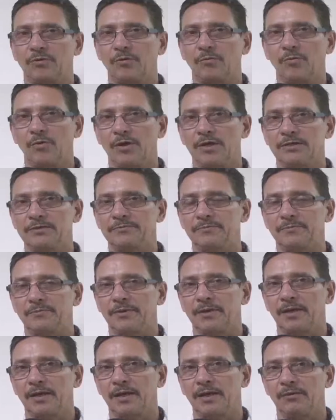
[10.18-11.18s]
Como es
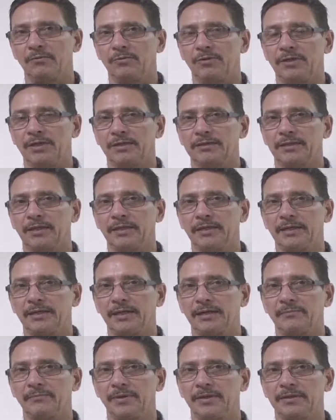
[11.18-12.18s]
la unidad
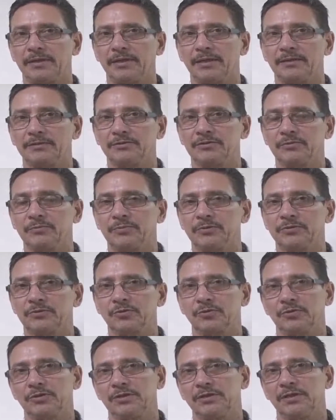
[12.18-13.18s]
técnica Plan de Nación, pues
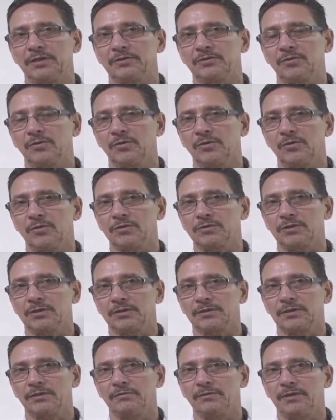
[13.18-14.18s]
coordinar todas las
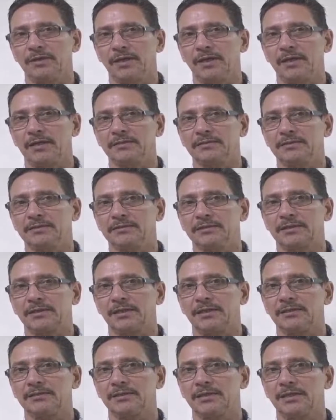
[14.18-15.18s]
actividades que se
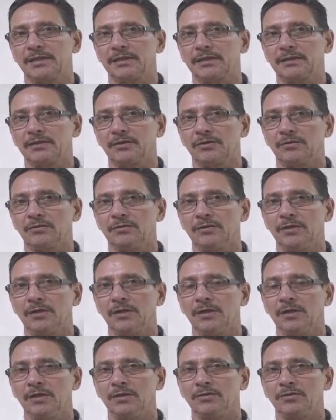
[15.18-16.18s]
realizan en la región
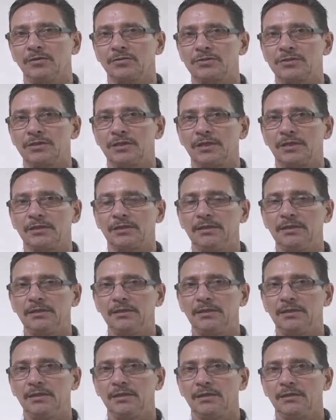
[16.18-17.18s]
de Occidente,
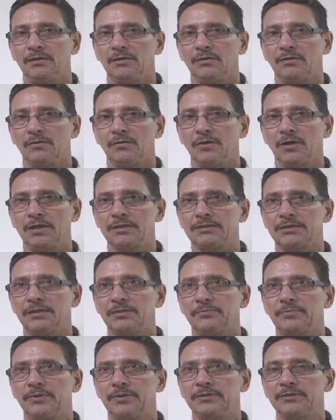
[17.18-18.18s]
así
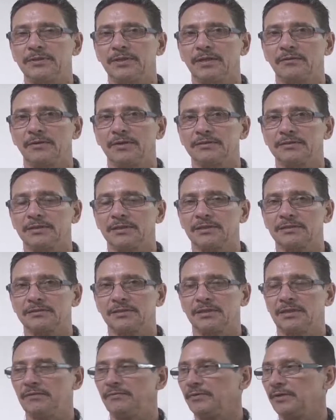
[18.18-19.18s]
pues el avance
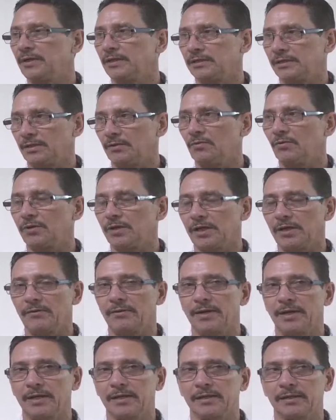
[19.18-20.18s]
significativo que
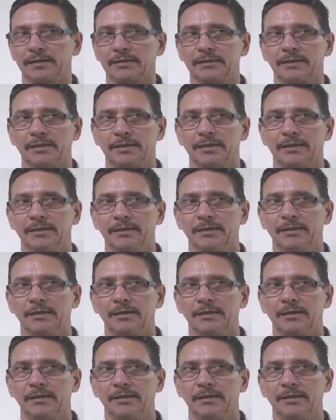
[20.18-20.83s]
lleva la carretera.